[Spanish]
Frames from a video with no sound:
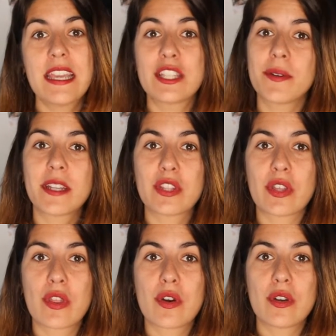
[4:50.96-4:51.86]
y sobre
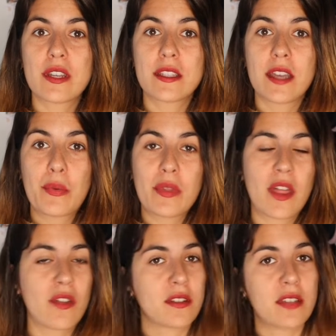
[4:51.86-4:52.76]
todo está
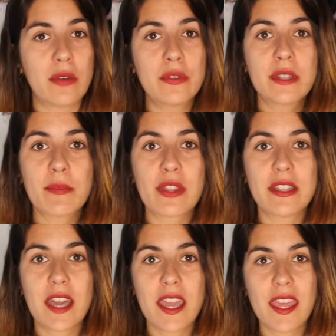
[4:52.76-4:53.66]
cuidado hasta el último
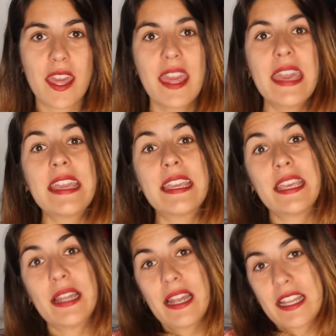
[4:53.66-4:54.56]
detalle
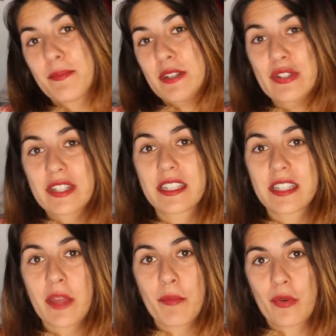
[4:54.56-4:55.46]
y las personas que
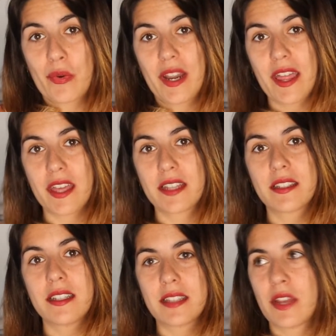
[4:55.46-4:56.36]
están
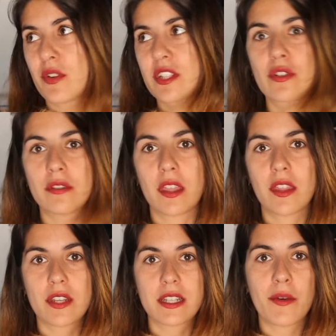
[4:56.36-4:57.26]
involucradas están en unas
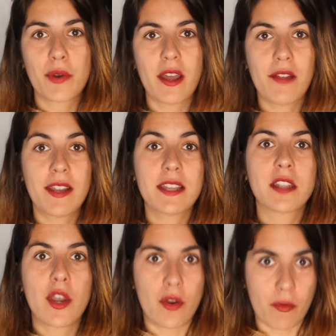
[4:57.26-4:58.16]
condiciones
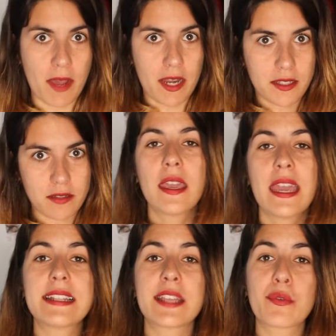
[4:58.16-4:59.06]
laborables normales.
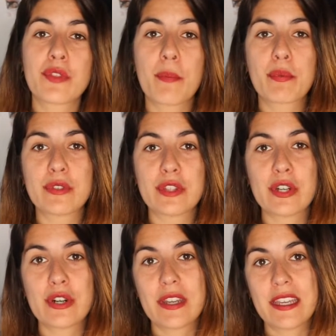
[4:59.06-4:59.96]
El segundo
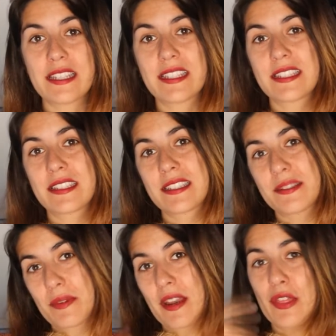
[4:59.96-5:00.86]
punto es
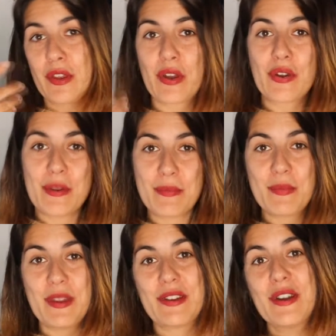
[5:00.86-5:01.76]
relacionado con el
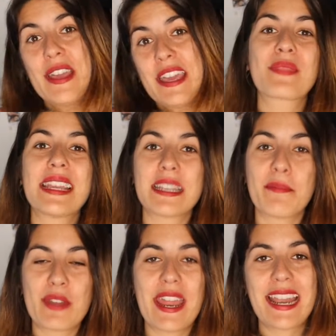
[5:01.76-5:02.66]
primero, es
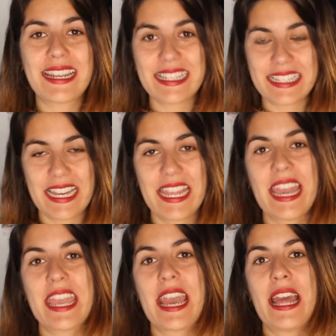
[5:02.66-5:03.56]
apoyar a la
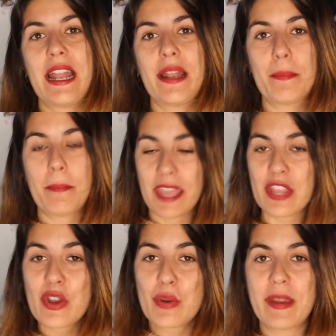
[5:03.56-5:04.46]
artesanía y al
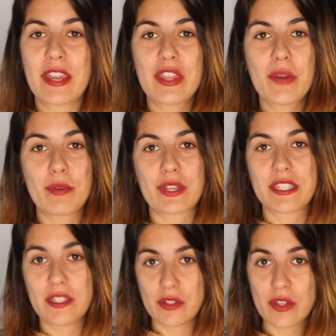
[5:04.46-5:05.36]
pequeño comercio,
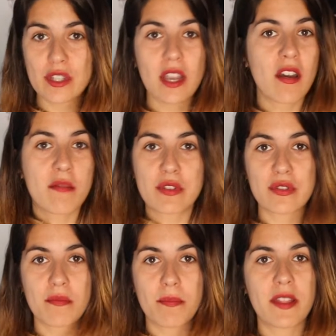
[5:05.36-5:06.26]
porque si todos
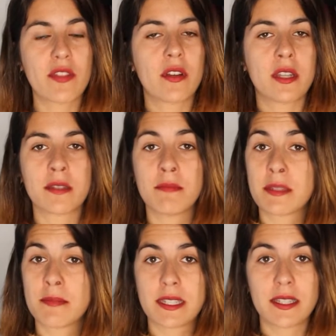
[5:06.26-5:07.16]
acabamos comprando en las
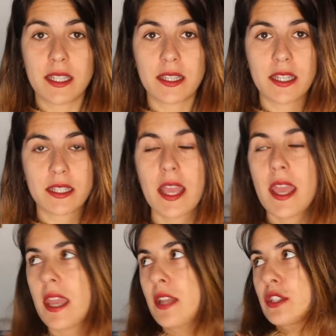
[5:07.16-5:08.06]
mismas tiendas,
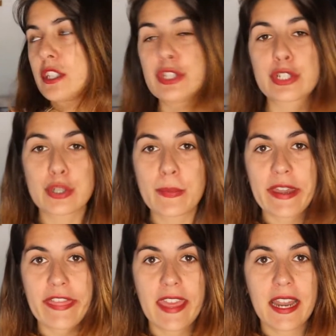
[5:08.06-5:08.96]
en los centros
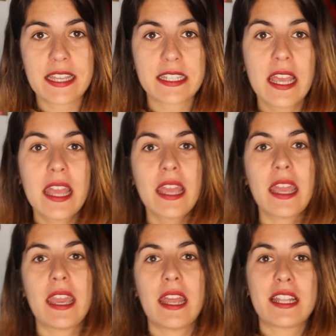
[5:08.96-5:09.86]
comerciales,
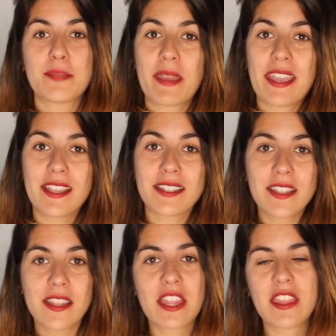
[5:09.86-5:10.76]
eh, las pequeñas
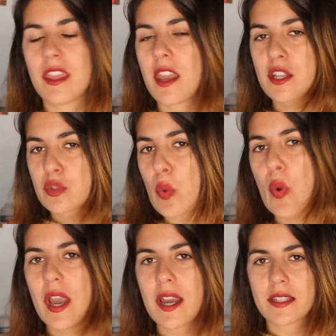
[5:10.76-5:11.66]
tiendecillas,
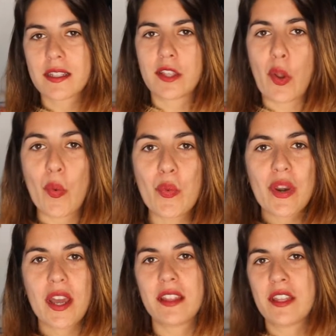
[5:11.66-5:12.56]
cucas que se le
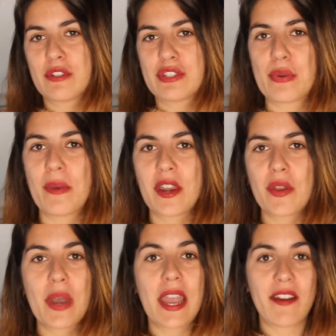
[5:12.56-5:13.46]
ocurran de nuestro
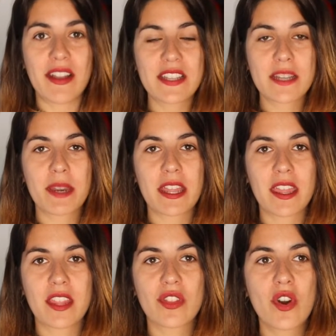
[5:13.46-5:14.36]
barrio acabarán
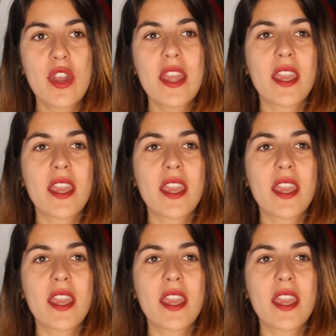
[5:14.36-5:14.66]
desapareciendo